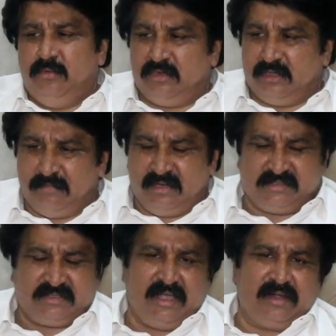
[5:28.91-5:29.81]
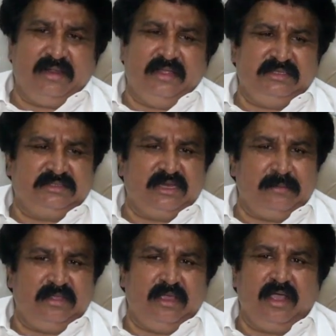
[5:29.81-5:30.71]
उनकी मिन्नत कर रहे हैं जिस
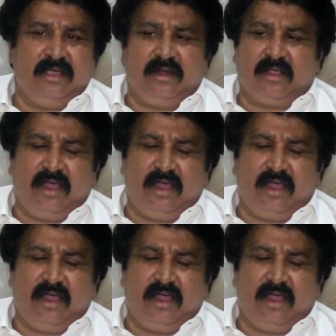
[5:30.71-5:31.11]
तरह भी अगर